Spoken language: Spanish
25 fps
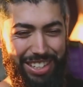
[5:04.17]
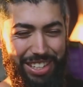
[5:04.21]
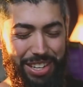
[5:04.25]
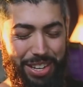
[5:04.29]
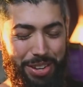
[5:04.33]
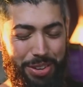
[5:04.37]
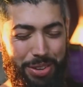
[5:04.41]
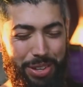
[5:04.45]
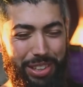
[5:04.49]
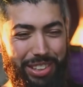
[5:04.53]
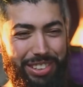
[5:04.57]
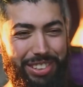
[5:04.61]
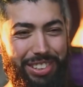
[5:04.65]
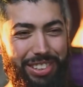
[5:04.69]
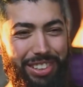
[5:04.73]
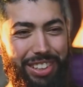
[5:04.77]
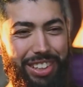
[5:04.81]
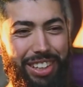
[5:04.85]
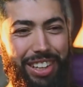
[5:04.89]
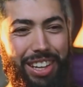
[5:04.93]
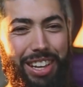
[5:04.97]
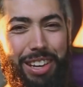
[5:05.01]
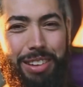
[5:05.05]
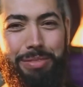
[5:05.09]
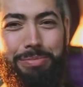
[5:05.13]
know it,
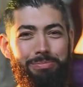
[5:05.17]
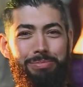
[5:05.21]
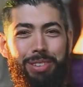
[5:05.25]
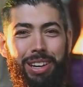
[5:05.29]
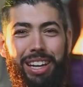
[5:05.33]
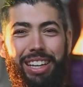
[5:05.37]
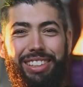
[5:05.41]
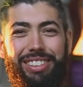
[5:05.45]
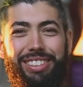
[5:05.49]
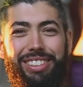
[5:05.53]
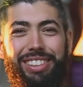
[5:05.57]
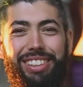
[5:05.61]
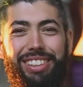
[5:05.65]
but